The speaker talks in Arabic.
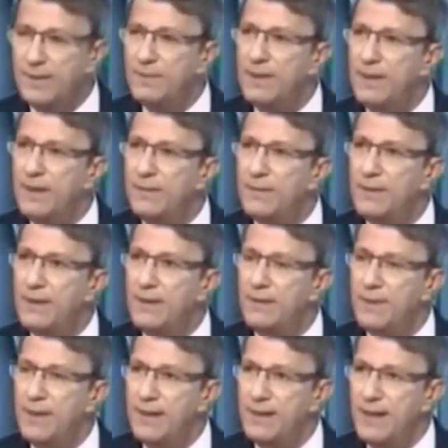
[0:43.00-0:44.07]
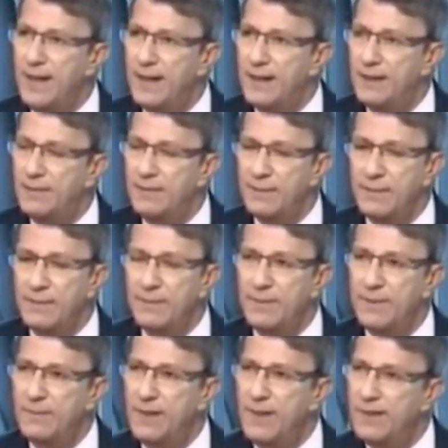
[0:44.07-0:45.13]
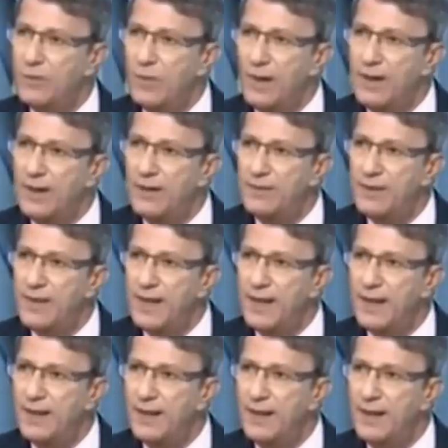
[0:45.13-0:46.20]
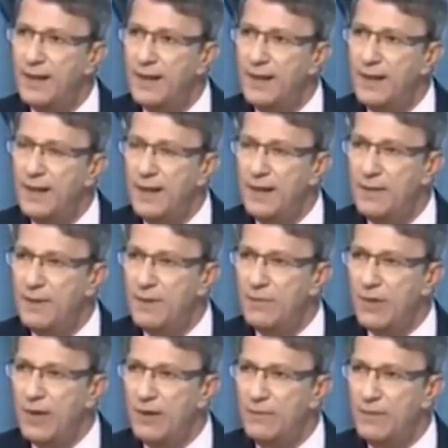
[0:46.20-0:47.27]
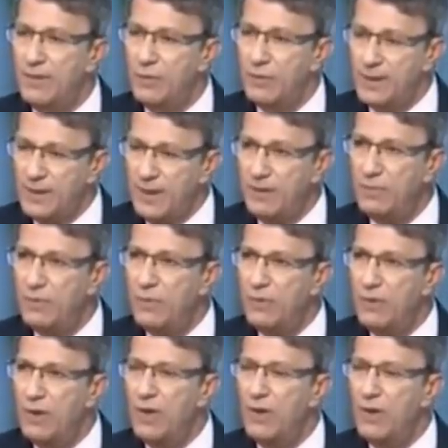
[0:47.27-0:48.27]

بالنفط بالاسعار بالاسواق النفطيه نعم يعني ما همش خايفين هما تعبوا